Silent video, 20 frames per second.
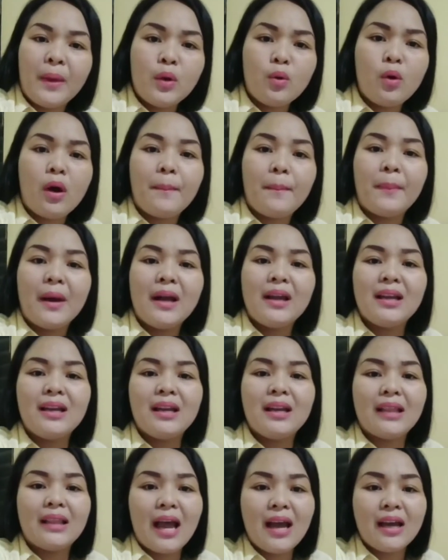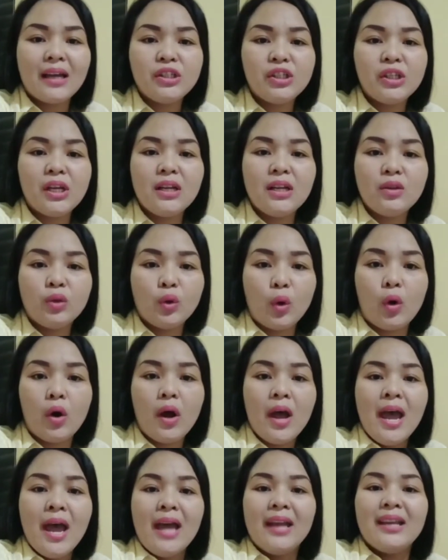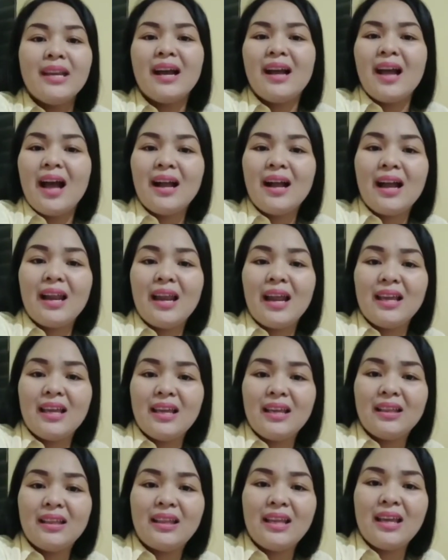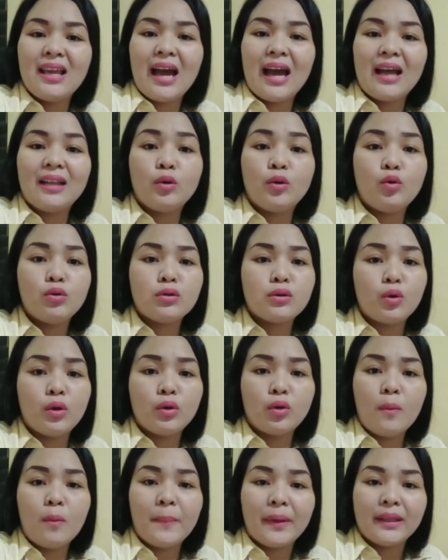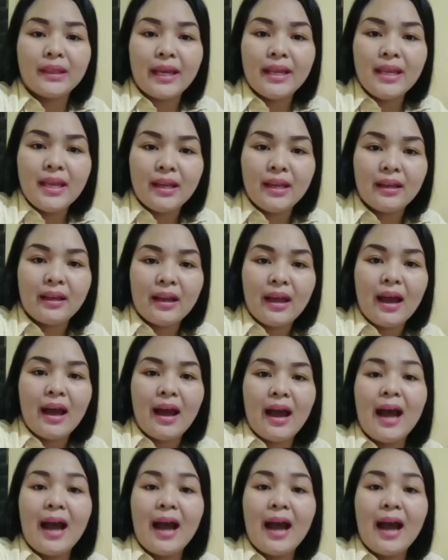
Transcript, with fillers: Pero kapag inatake siya nito, nagagalaiti at gusto itong patayin.